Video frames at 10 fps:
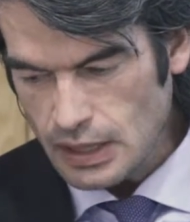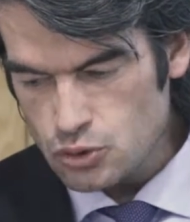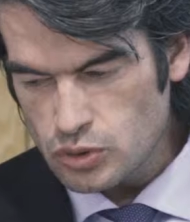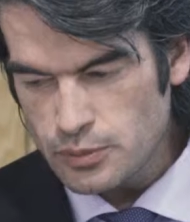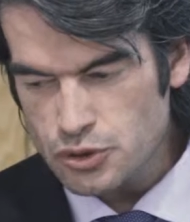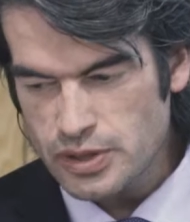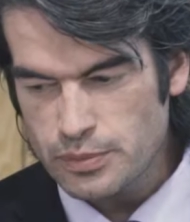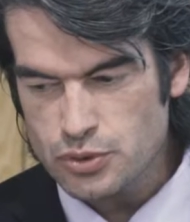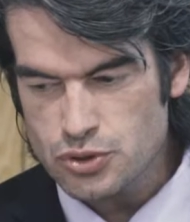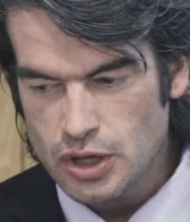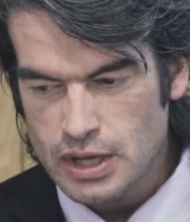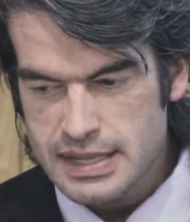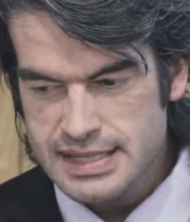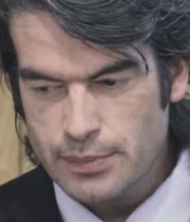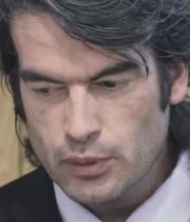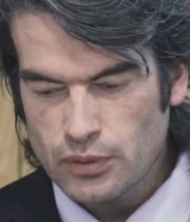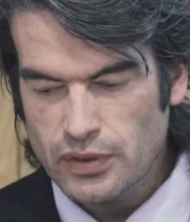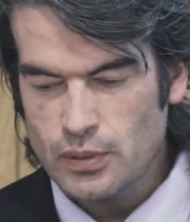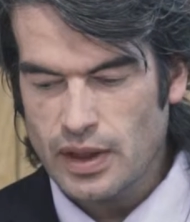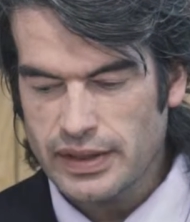En los últimos tiempos se ha
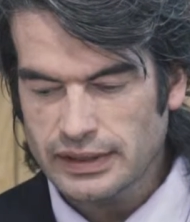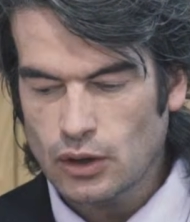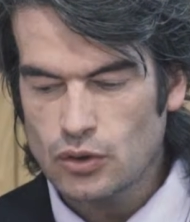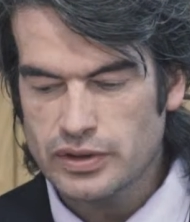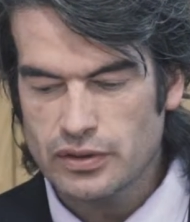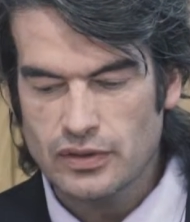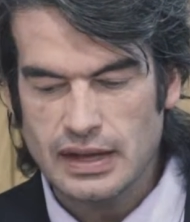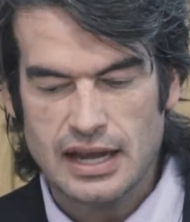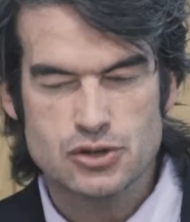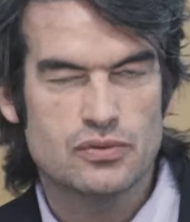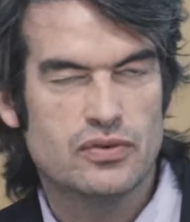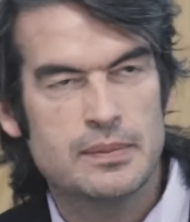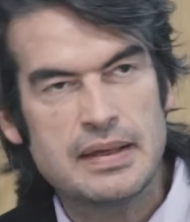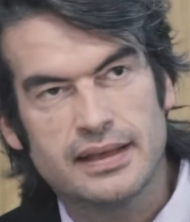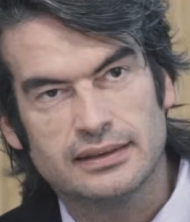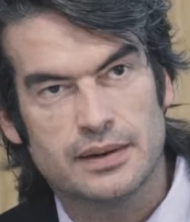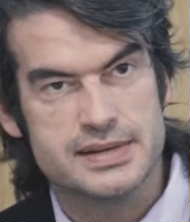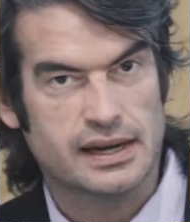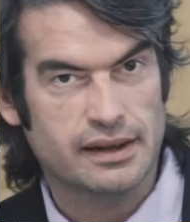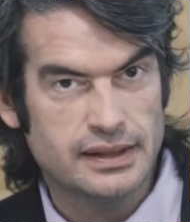producido una cierta contención del gasto en farmacia a
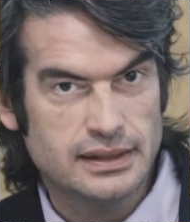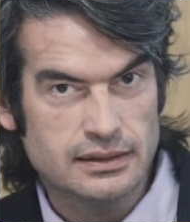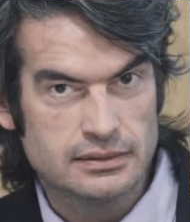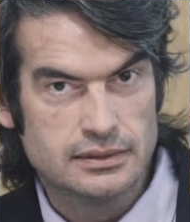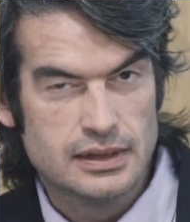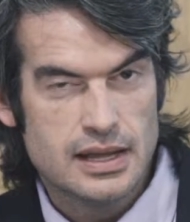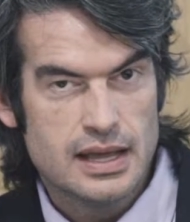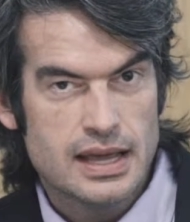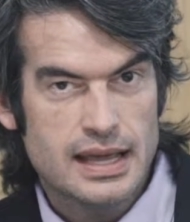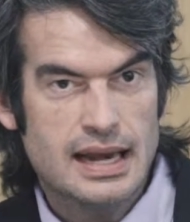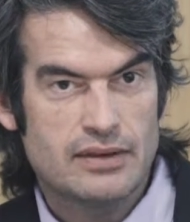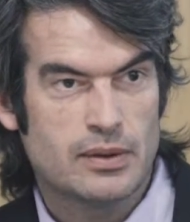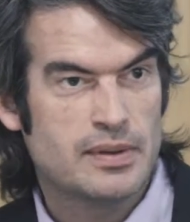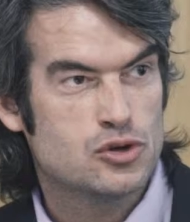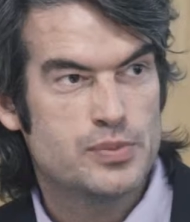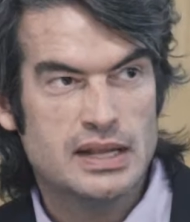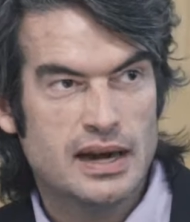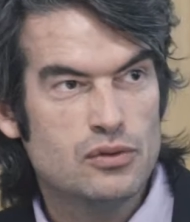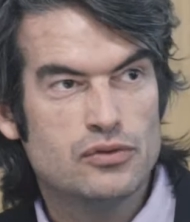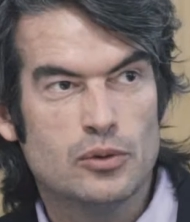través de receta, y en la farmacia
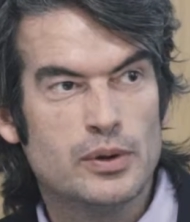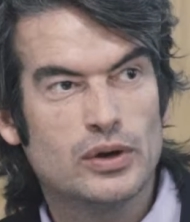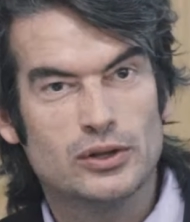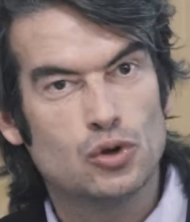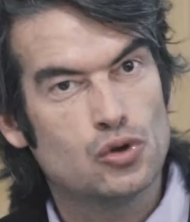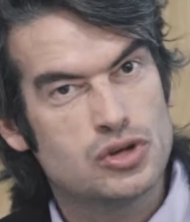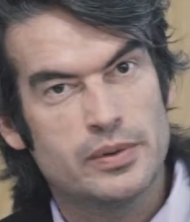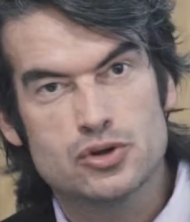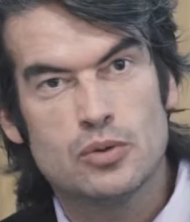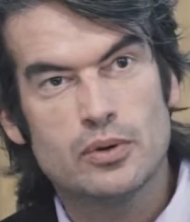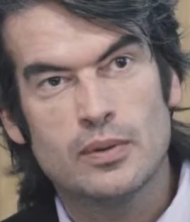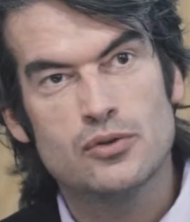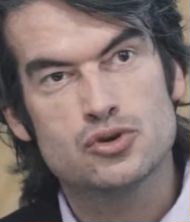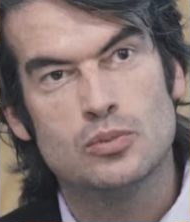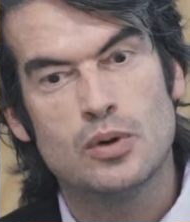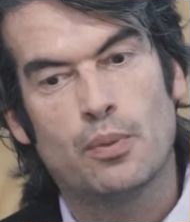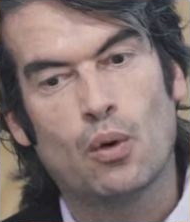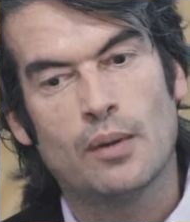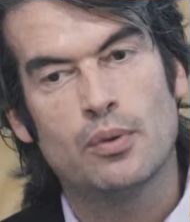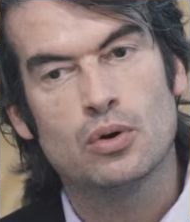hospitalaria un fenómeno que todos habréis comprobado es cómo
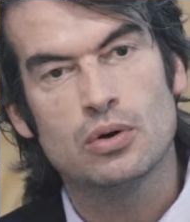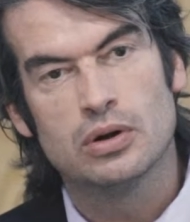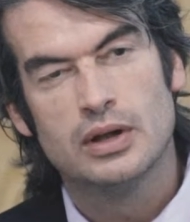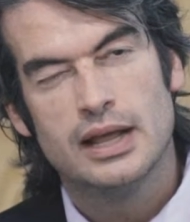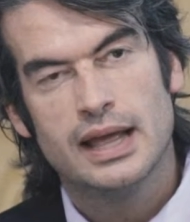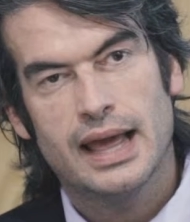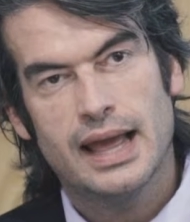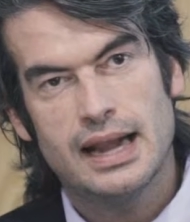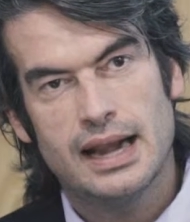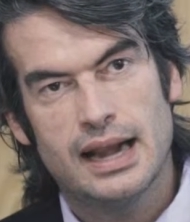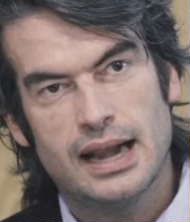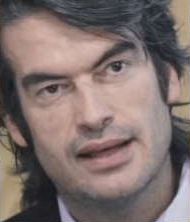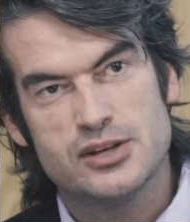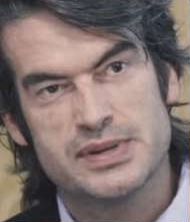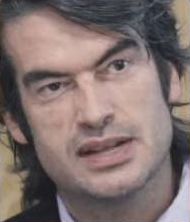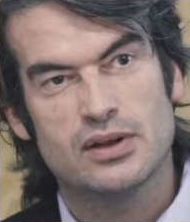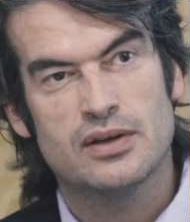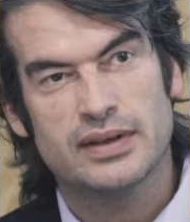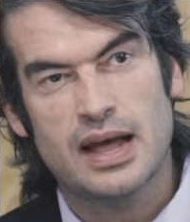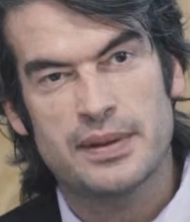poco a poco la dispensación
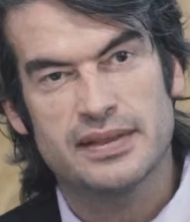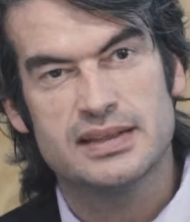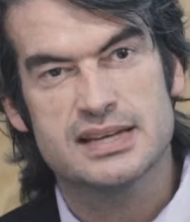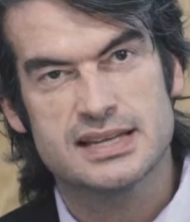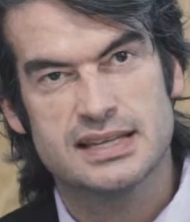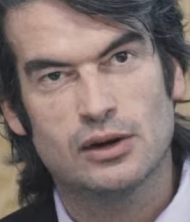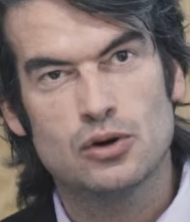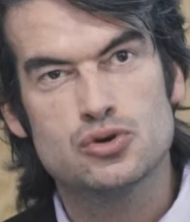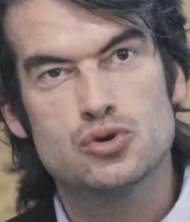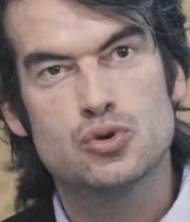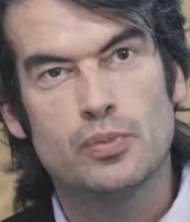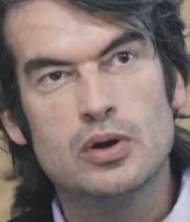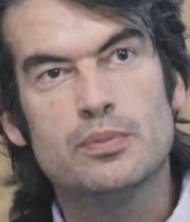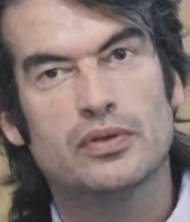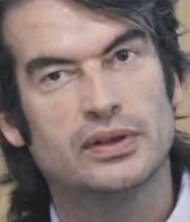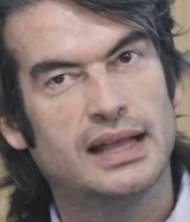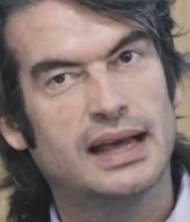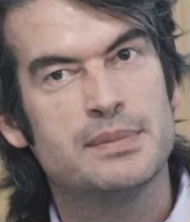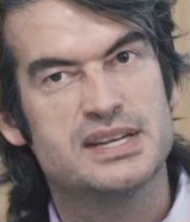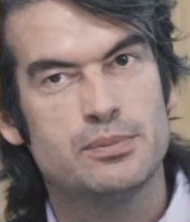a, a, pacientes externos supone un
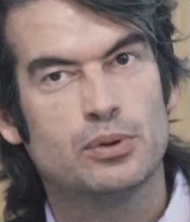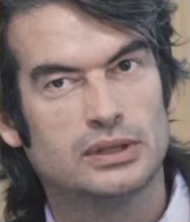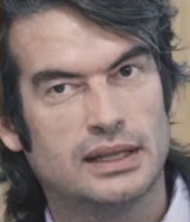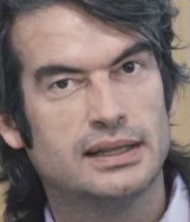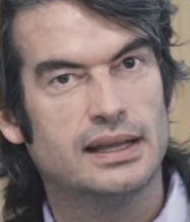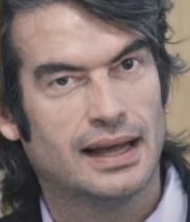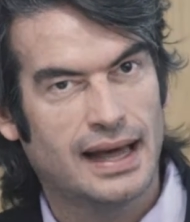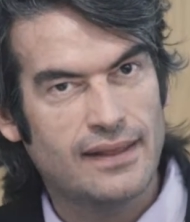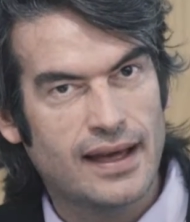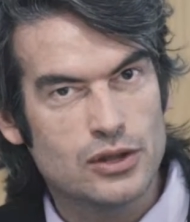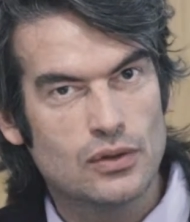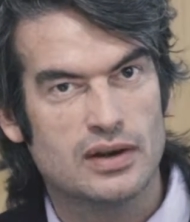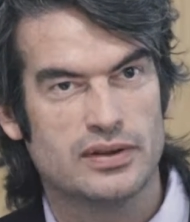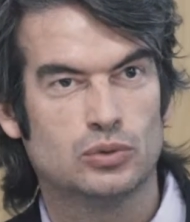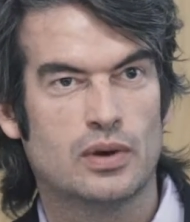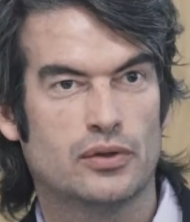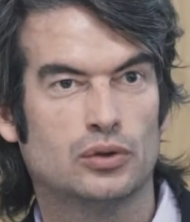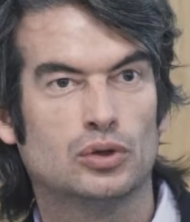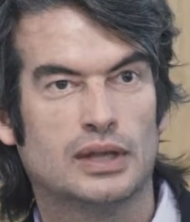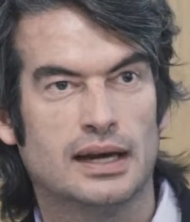porcentaje más importante cada año de la
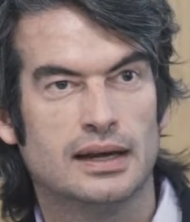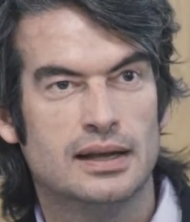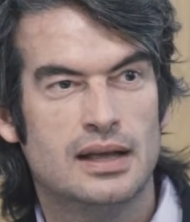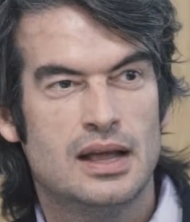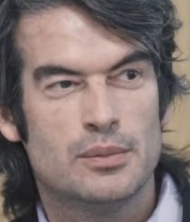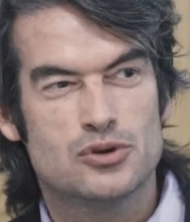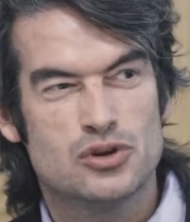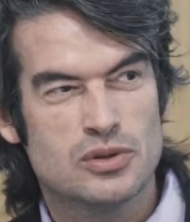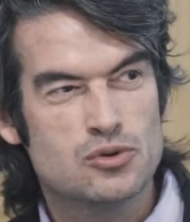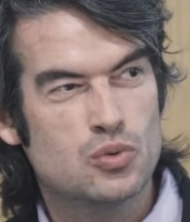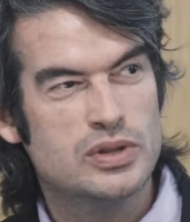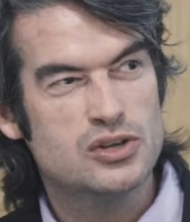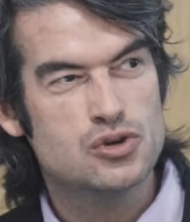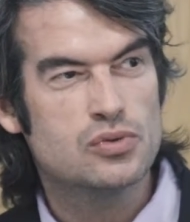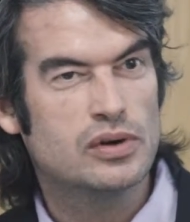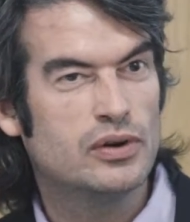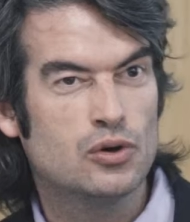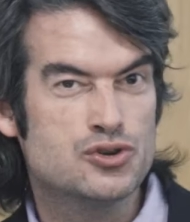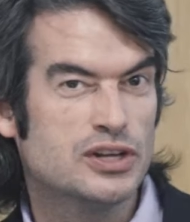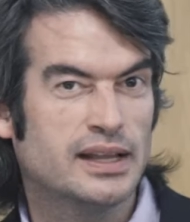facturación total. Pero si nos damos cuenta, eso es un
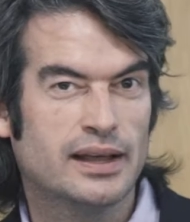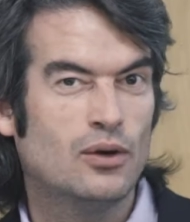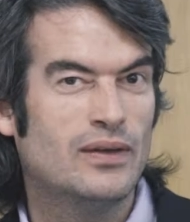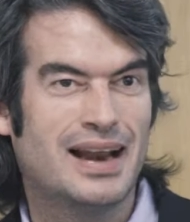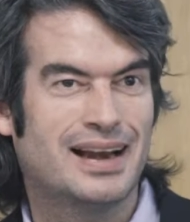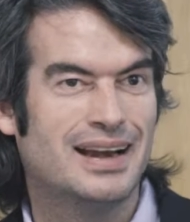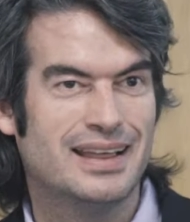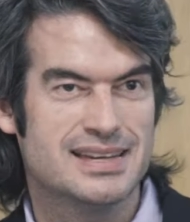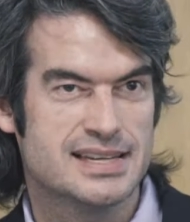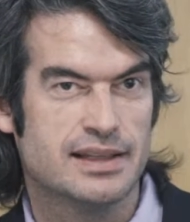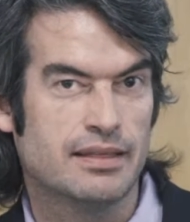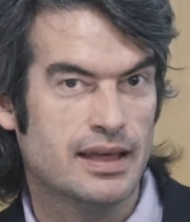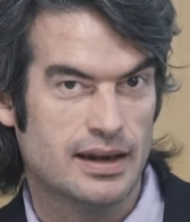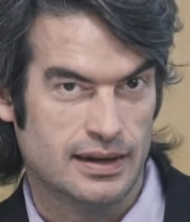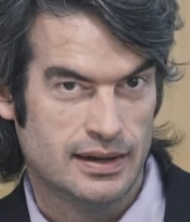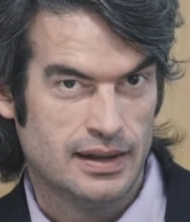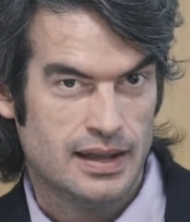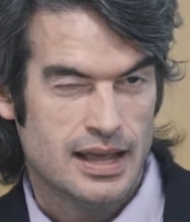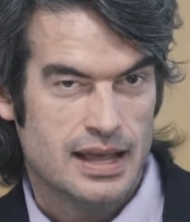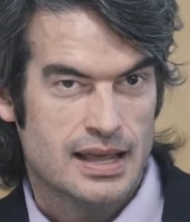reflejo estratégico de la realidad asistencial.
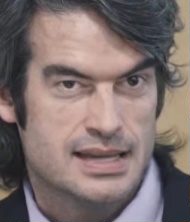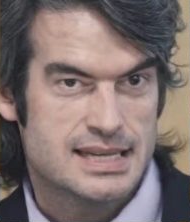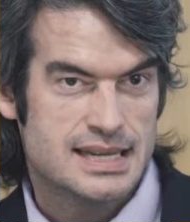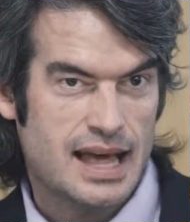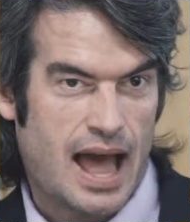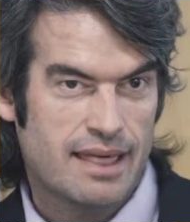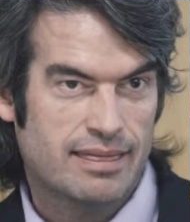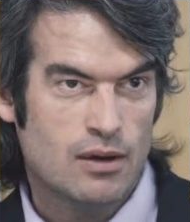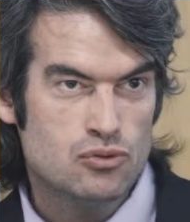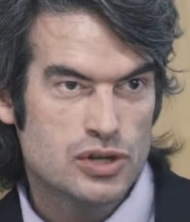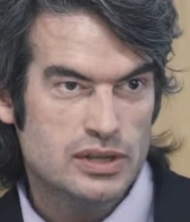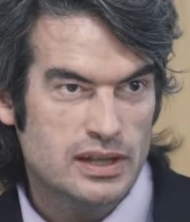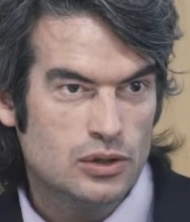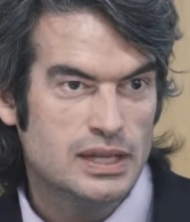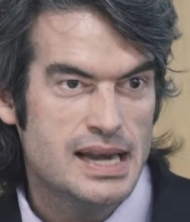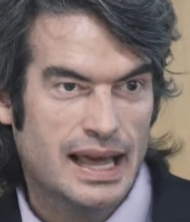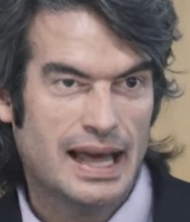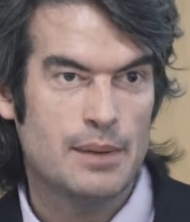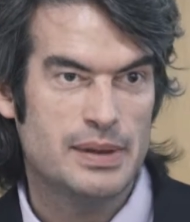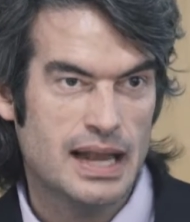Si hacia un sentido tiene que
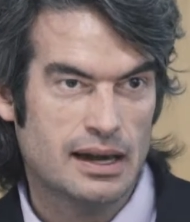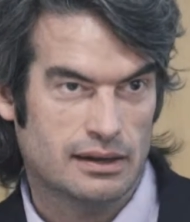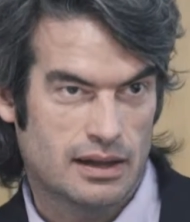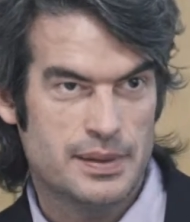caminar,